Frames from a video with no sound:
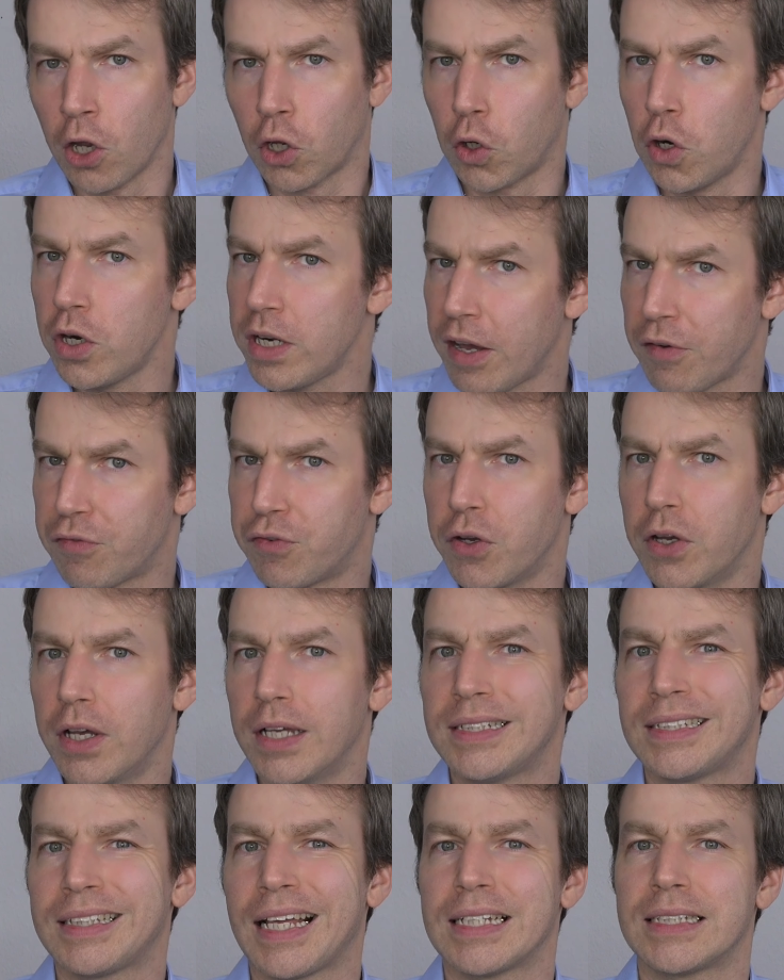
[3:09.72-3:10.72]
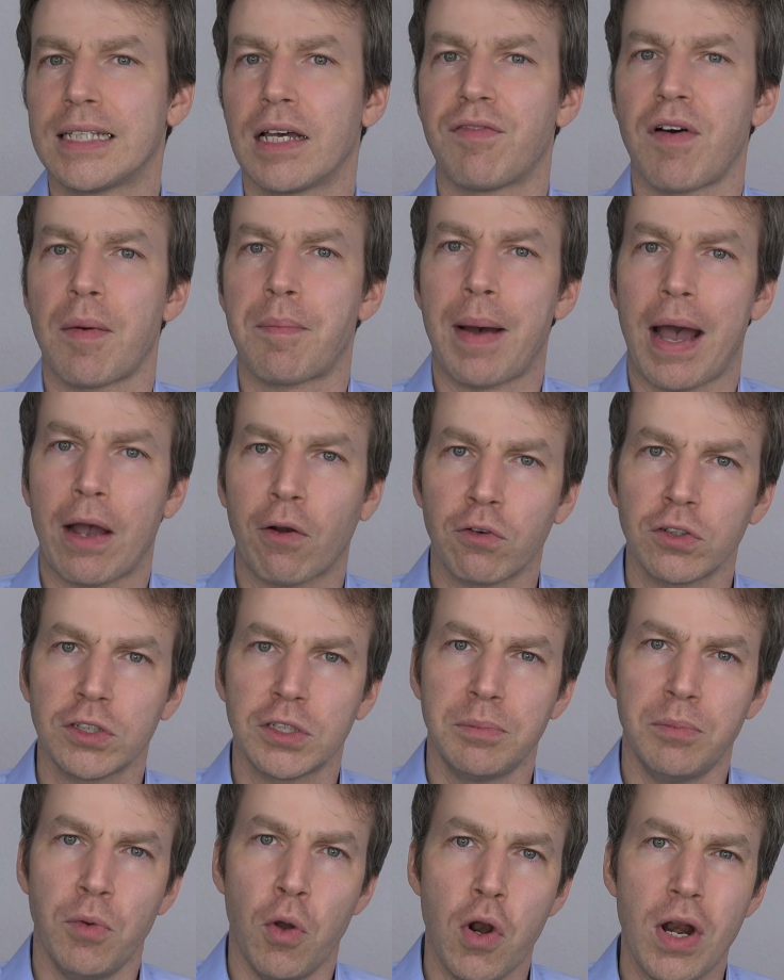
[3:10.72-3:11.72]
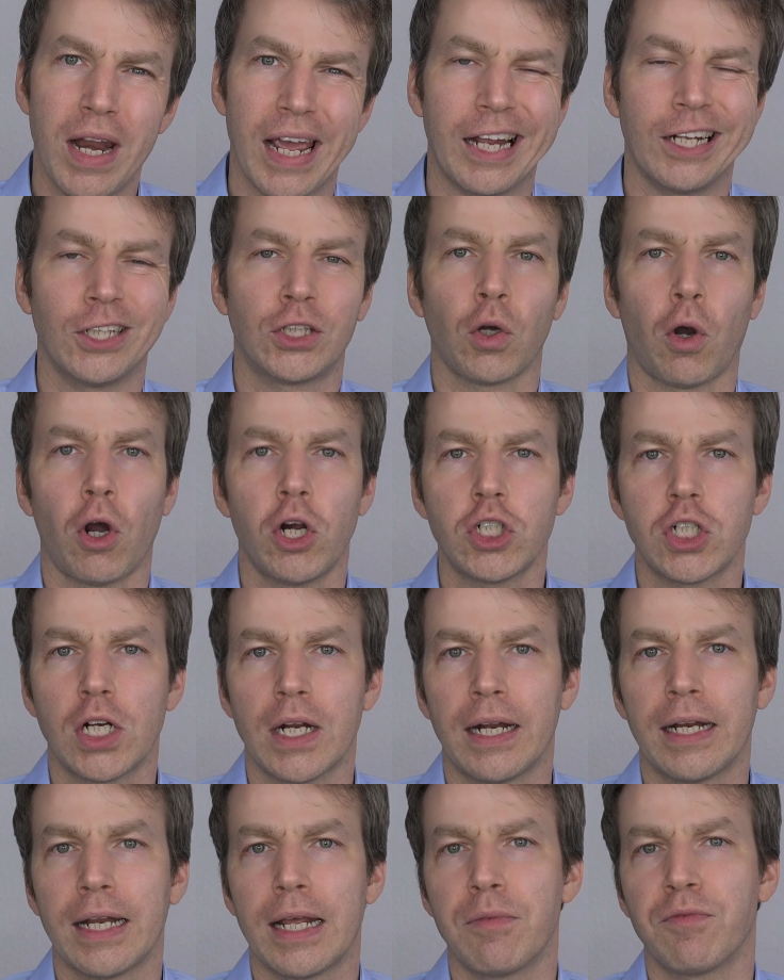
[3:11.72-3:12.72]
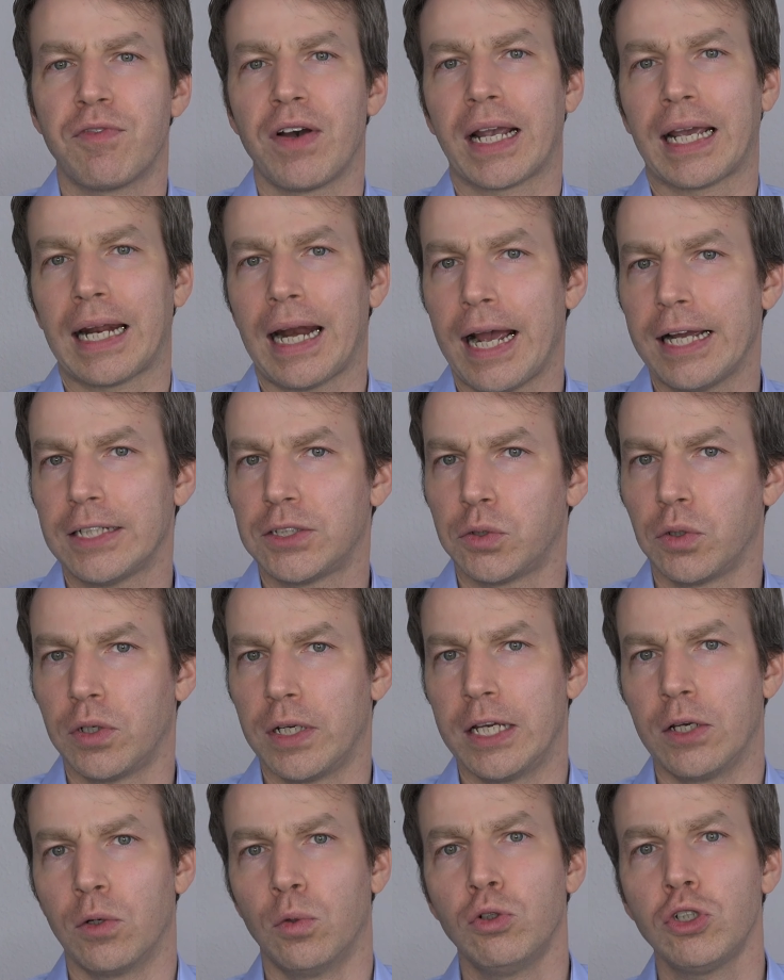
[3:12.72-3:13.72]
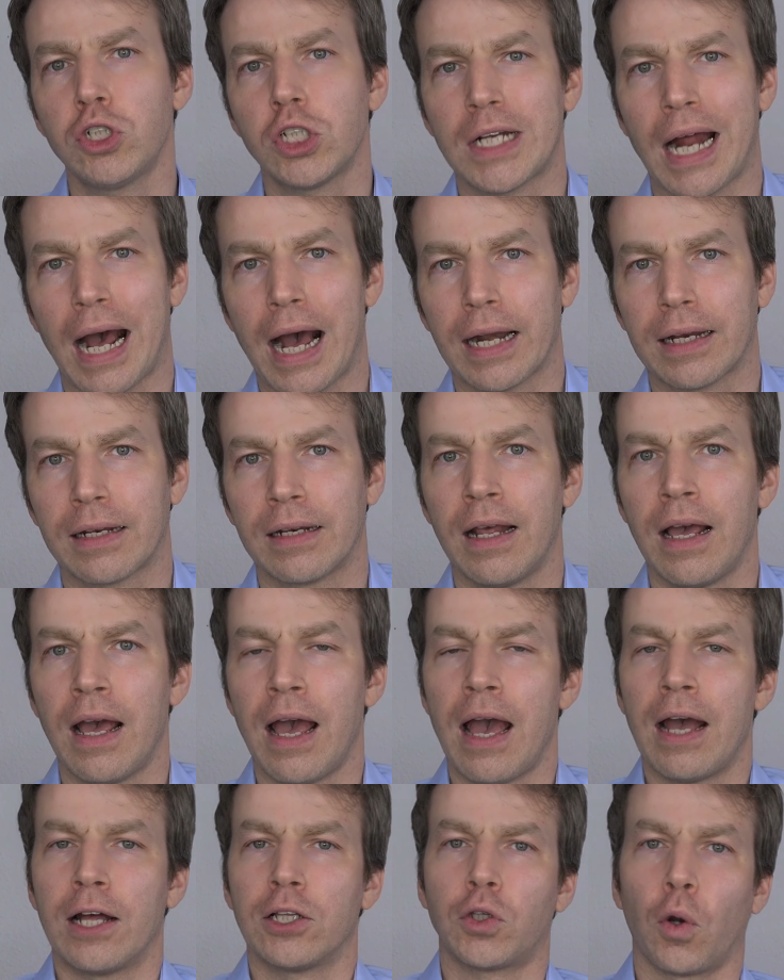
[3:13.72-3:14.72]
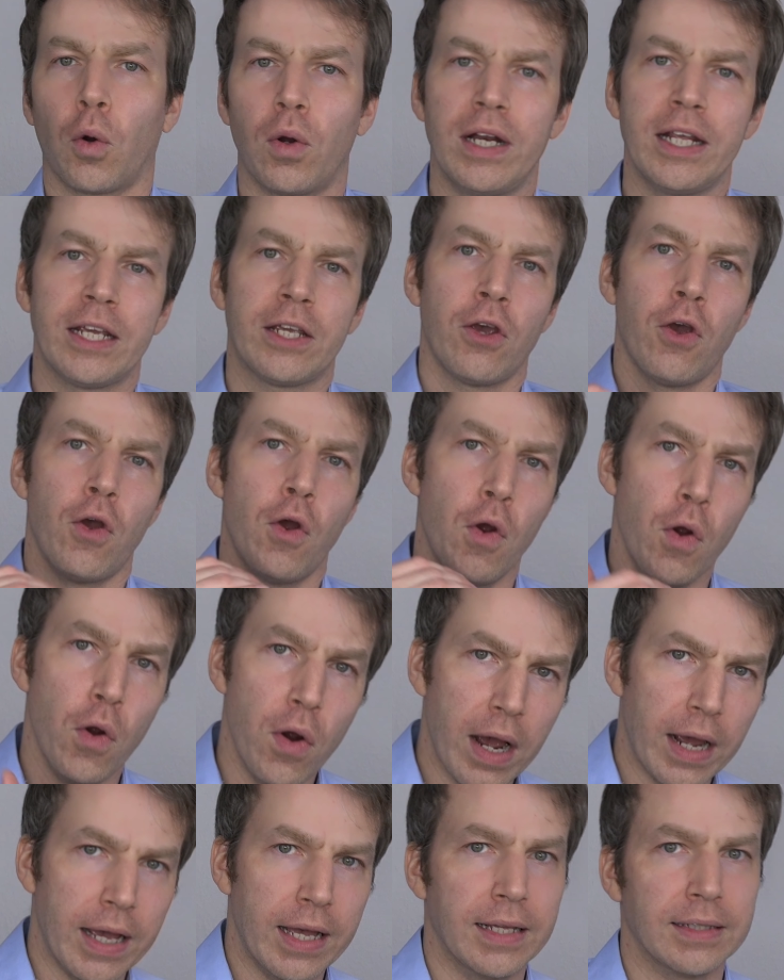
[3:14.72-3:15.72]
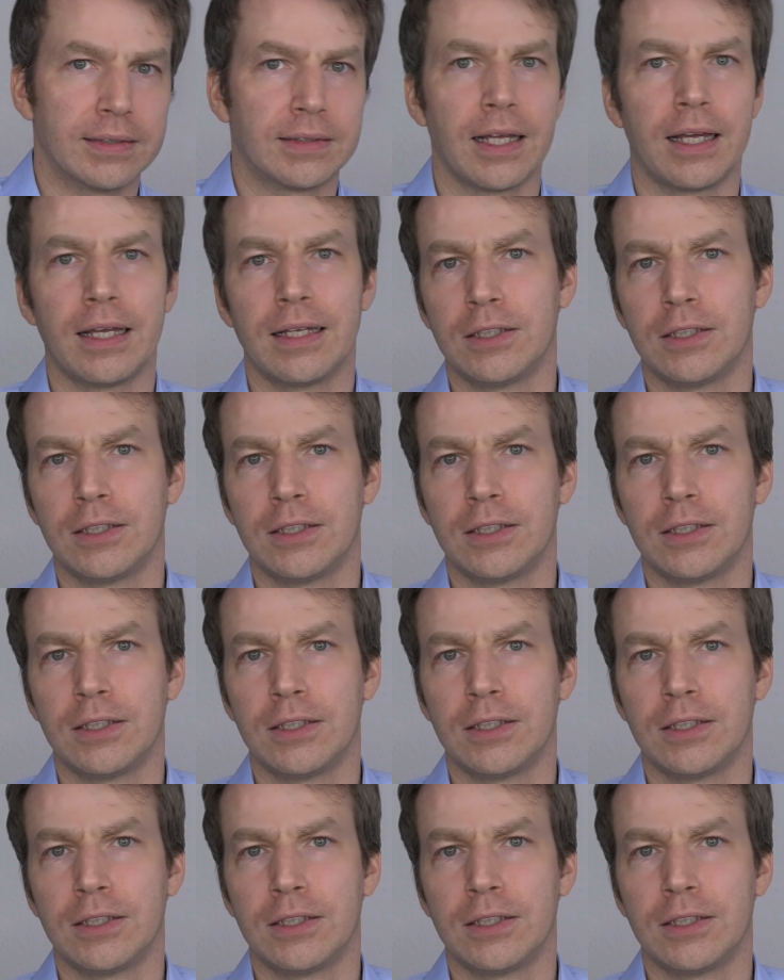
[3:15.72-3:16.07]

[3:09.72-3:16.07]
Grund dafür ist, dass der Verpackungsmüll in Deutschland im Vergleich zu EU-Staaten deutlich höher ist.